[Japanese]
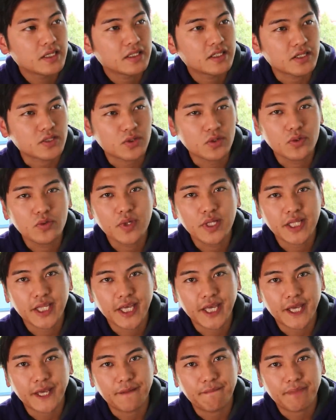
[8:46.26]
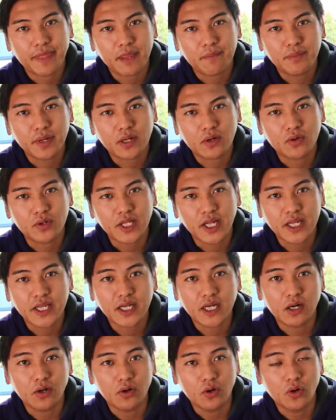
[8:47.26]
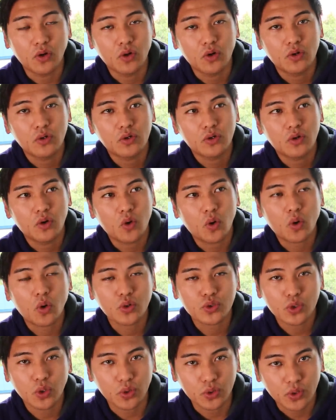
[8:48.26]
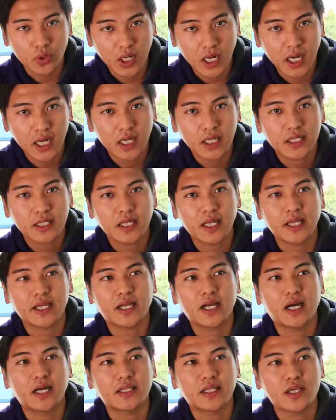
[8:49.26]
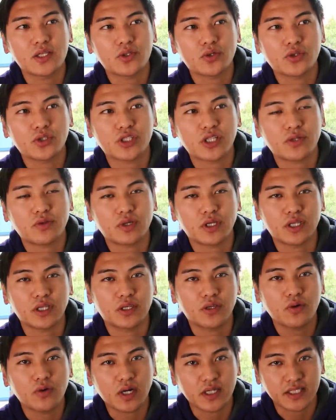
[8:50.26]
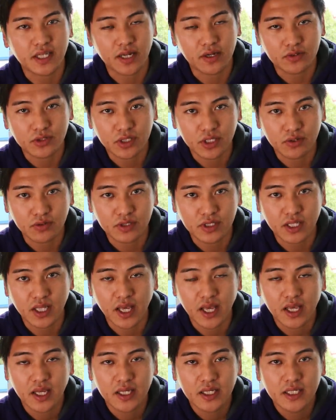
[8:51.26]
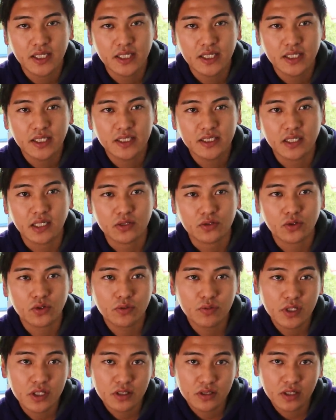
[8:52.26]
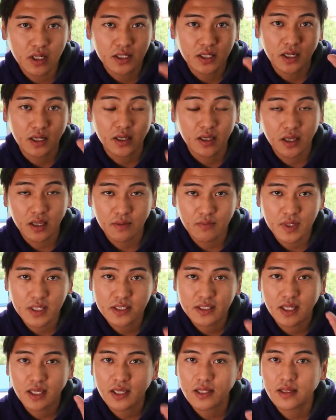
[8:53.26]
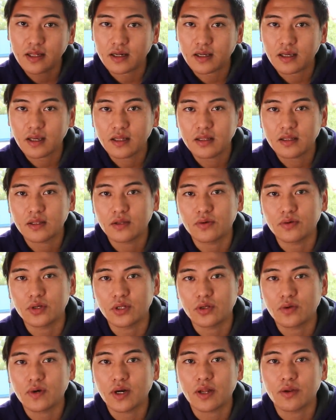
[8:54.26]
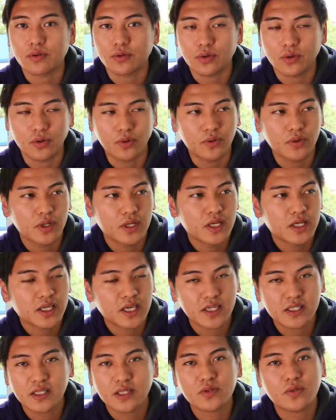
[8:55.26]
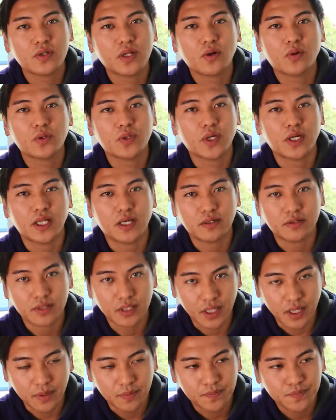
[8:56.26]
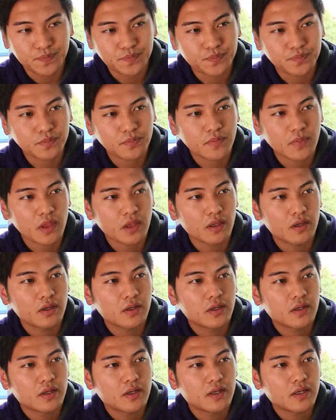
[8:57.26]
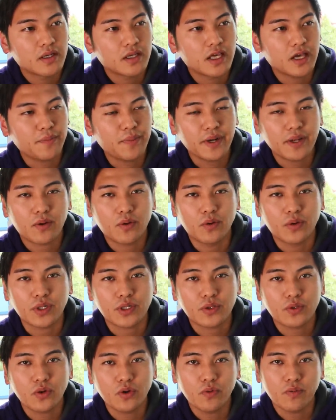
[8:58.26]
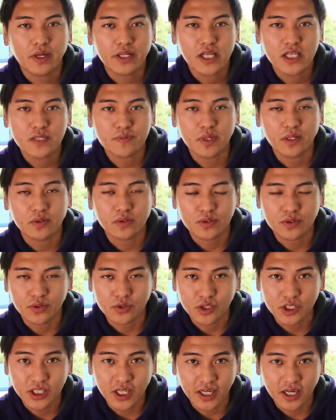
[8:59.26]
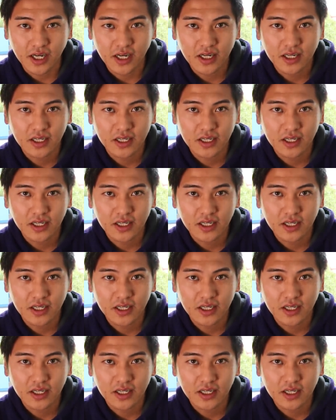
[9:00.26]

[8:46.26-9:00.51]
でその上でやっぱりこう何かを起こそうとか何か転職した時に評価されるスキルってじゃあその3つなんだっけ3つでいいんだっけっていうふうに問われると決してそんなことはなくてやっぱりこう人をマネジメントする力、